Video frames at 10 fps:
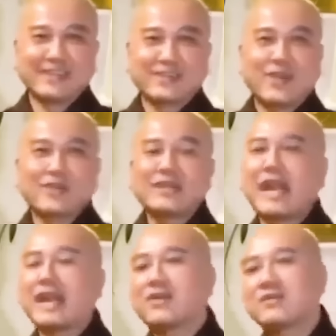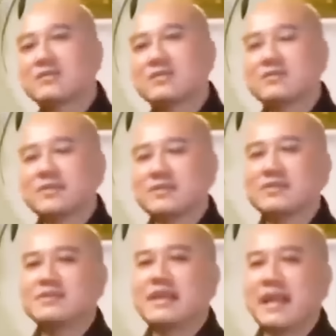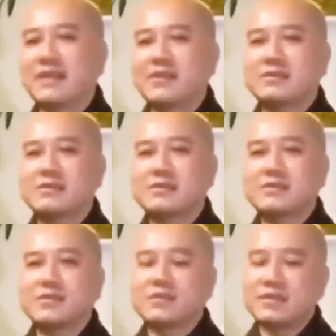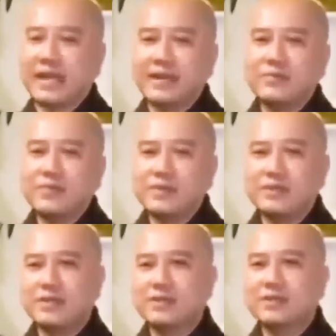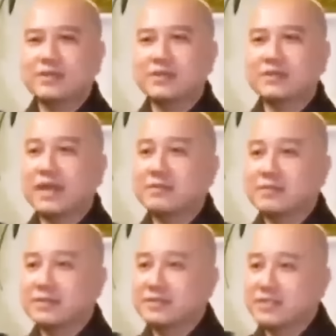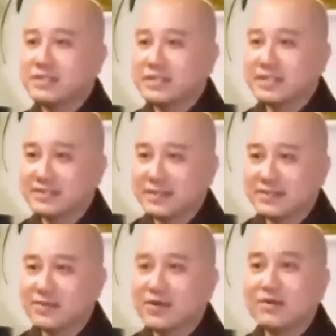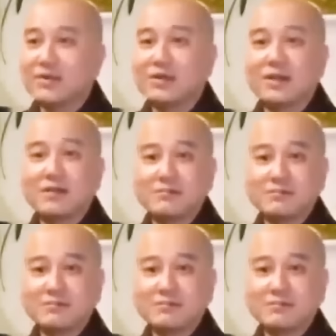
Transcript: Con gà có trước và trứng gà có trước nó có giải quyết gì cho chuyện tham sân si sanh tử của con người không?